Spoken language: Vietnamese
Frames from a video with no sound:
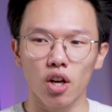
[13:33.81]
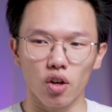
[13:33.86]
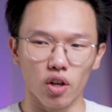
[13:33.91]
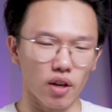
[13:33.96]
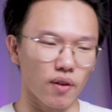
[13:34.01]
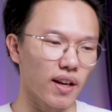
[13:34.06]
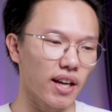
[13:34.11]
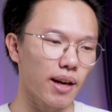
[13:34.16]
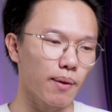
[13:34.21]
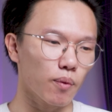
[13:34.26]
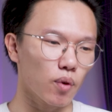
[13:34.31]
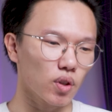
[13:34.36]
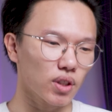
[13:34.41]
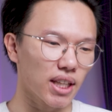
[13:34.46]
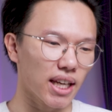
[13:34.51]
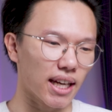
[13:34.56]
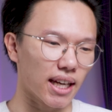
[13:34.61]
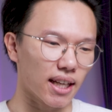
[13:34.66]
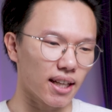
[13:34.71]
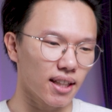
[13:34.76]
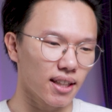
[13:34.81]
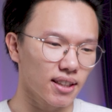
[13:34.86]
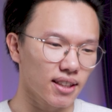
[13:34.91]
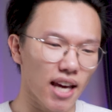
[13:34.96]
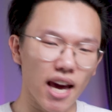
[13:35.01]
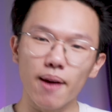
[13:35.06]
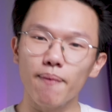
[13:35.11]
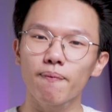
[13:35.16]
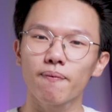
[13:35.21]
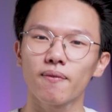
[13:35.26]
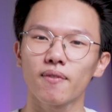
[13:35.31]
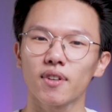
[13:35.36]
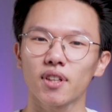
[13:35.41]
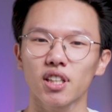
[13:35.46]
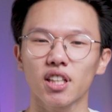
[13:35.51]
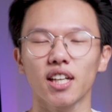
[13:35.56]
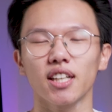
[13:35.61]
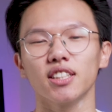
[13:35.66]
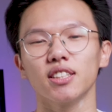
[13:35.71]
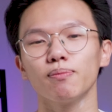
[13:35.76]
còn nếu anh em có thể thêm
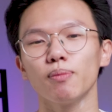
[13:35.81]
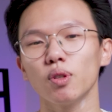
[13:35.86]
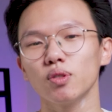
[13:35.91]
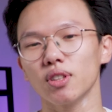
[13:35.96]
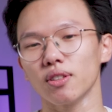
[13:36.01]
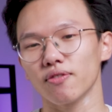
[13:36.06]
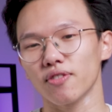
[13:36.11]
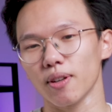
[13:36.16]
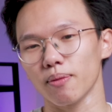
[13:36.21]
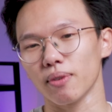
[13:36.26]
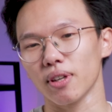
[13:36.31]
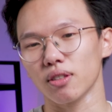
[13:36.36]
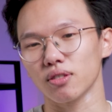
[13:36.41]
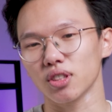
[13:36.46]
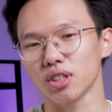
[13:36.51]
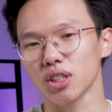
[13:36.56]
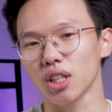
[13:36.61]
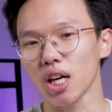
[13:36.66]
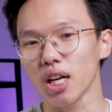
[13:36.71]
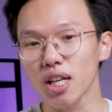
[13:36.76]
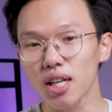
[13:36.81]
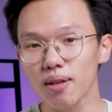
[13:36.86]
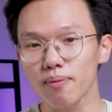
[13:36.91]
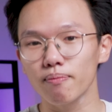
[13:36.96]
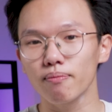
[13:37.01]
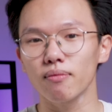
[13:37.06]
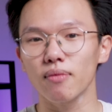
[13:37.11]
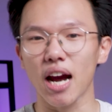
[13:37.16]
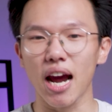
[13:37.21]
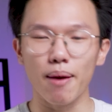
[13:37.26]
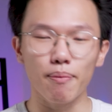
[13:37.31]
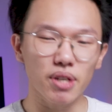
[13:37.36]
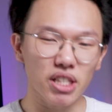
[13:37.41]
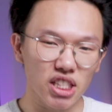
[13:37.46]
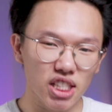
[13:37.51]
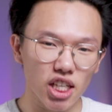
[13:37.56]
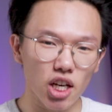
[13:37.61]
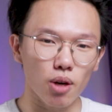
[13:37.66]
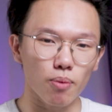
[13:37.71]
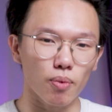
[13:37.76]
những cái mẫu sản phẩm nào dưới 20
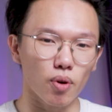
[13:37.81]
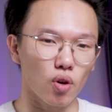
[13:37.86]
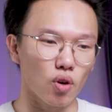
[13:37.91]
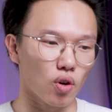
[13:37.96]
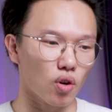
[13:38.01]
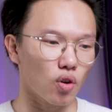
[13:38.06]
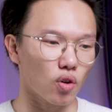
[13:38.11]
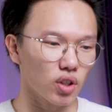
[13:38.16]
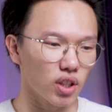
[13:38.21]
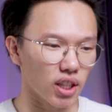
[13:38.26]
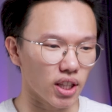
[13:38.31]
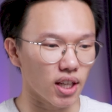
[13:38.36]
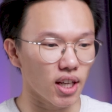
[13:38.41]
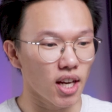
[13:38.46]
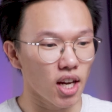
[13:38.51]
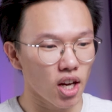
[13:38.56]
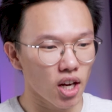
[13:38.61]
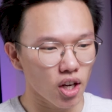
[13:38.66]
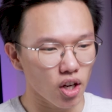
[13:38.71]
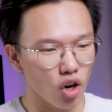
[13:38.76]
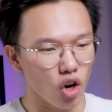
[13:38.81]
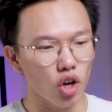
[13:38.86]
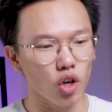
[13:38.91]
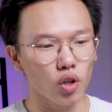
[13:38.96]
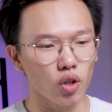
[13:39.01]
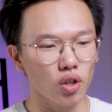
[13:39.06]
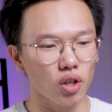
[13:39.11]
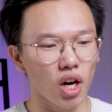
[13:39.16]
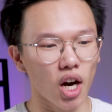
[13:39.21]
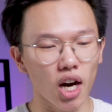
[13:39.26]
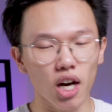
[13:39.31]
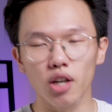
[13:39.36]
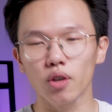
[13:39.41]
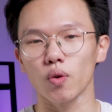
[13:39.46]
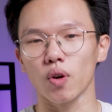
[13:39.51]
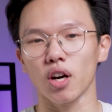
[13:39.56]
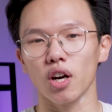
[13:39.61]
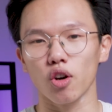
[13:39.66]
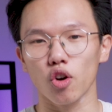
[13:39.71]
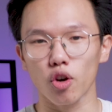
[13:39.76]
triệu mà có thể ngon hơn
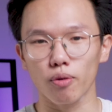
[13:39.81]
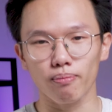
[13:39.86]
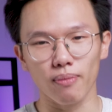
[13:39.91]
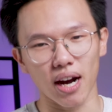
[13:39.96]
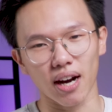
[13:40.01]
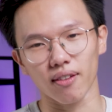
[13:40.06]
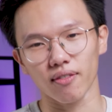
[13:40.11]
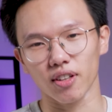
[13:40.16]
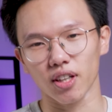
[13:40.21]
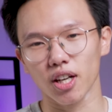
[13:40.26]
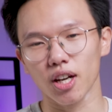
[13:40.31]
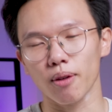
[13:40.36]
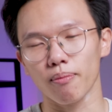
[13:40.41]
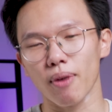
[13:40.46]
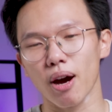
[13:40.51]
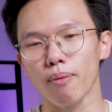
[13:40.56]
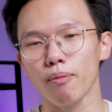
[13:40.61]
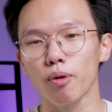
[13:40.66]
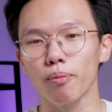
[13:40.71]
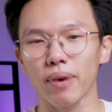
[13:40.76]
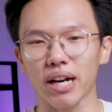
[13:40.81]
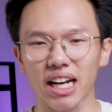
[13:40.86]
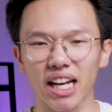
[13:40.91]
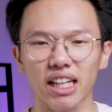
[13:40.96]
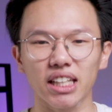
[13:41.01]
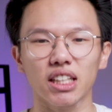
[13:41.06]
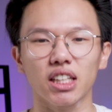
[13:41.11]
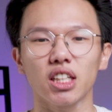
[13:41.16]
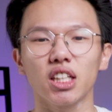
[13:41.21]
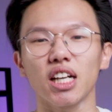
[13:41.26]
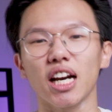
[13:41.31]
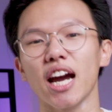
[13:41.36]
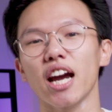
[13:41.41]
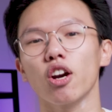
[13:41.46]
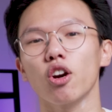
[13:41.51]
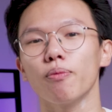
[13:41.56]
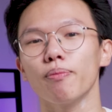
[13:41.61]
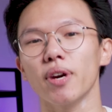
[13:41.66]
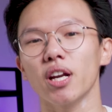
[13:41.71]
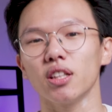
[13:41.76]
hoặc là ngon bằng với cả ba mẫu máy này thì đừng ngại
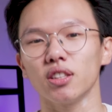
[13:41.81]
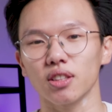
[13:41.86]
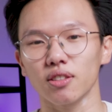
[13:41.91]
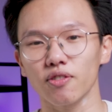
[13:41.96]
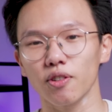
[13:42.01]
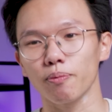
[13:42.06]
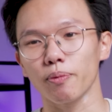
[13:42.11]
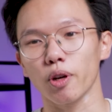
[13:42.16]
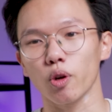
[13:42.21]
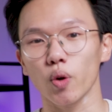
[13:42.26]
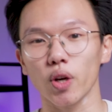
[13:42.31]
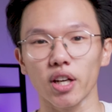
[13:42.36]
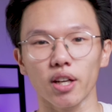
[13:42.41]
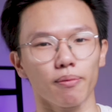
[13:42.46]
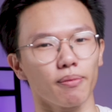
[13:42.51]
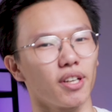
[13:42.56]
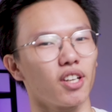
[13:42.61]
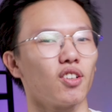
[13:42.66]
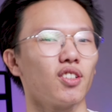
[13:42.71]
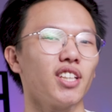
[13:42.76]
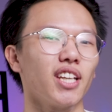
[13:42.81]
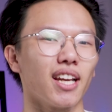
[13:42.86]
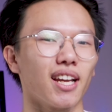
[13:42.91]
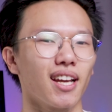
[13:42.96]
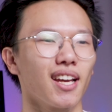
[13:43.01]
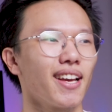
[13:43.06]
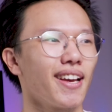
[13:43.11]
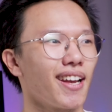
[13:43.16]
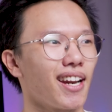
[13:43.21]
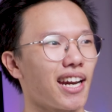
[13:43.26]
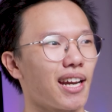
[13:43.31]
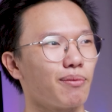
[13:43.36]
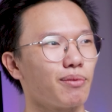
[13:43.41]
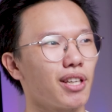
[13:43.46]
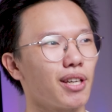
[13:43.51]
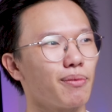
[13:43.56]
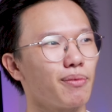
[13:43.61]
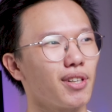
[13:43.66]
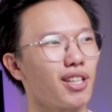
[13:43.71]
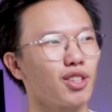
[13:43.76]
comment ở dưới phần bình luận để mình có thể làm
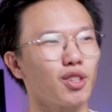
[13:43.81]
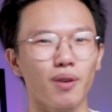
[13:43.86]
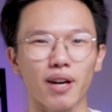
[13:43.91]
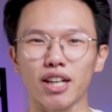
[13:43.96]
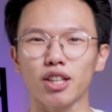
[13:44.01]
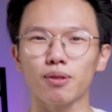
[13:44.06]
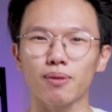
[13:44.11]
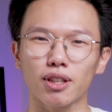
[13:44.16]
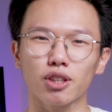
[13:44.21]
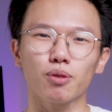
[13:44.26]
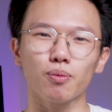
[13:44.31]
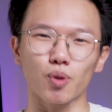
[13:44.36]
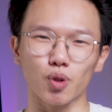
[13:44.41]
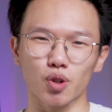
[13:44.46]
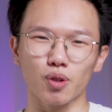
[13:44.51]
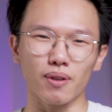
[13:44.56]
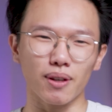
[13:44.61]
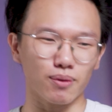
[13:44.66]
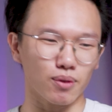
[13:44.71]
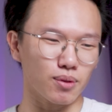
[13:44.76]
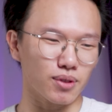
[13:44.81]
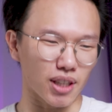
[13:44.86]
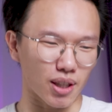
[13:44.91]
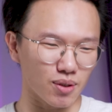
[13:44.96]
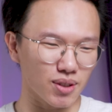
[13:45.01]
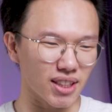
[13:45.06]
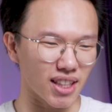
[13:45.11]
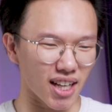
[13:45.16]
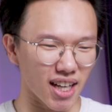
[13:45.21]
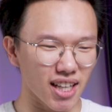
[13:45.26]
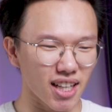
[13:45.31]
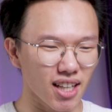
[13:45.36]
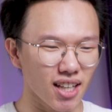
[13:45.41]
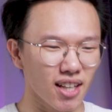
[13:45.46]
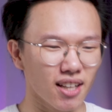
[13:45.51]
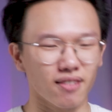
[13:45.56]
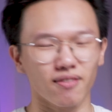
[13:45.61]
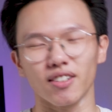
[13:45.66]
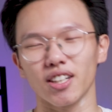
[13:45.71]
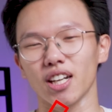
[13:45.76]
thêm ờ, top 2, top 3, top 4, top 5, top 6 gì đấy
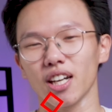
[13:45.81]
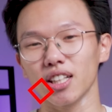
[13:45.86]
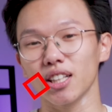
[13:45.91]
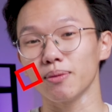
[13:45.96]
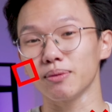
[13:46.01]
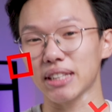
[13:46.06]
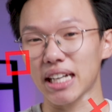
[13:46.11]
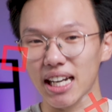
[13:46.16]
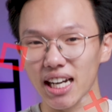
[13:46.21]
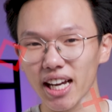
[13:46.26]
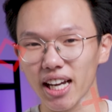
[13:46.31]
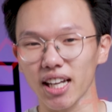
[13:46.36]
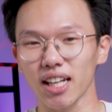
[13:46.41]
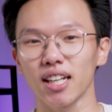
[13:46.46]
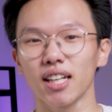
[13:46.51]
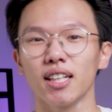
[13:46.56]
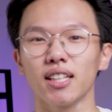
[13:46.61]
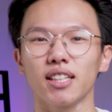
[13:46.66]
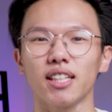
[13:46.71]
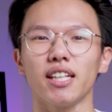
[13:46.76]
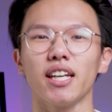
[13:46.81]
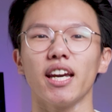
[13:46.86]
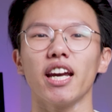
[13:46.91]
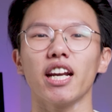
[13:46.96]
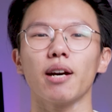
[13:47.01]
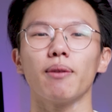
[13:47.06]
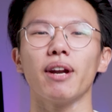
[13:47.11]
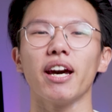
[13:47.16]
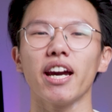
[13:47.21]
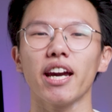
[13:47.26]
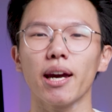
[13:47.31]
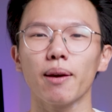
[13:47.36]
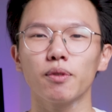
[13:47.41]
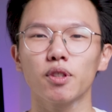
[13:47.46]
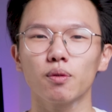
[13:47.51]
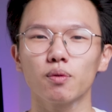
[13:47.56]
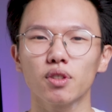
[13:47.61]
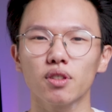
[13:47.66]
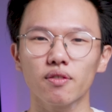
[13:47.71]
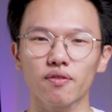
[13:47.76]
với cái tầm giá này thì hẹn gặp lại anh em
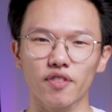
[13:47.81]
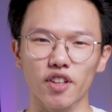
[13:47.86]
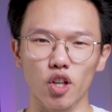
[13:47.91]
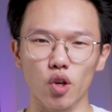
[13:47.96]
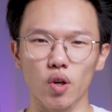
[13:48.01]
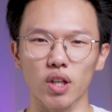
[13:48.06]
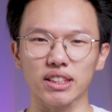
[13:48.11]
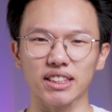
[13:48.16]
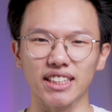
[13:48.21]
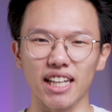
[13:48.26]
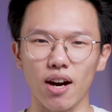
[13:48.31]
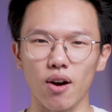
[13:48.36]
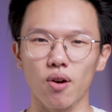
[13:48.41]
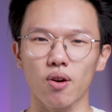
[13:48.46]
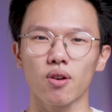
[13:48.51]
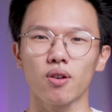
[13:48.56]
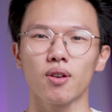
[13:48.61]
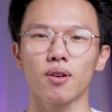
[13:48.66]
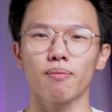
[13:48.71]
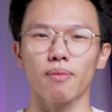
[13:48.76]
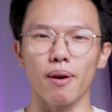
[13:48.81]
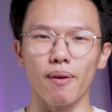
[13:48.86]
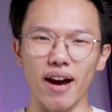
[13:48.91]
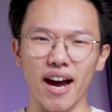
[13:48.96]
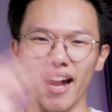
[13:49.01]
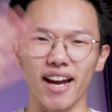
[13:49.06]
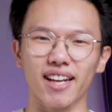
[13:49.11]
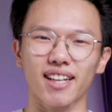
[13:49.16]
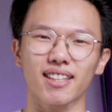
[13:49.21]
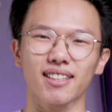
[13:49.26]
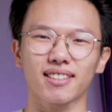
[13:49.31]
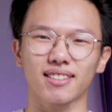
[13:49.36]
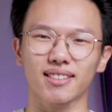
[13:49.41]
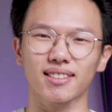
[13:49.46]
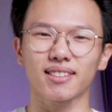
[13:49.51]
trong những video lần sau bye bye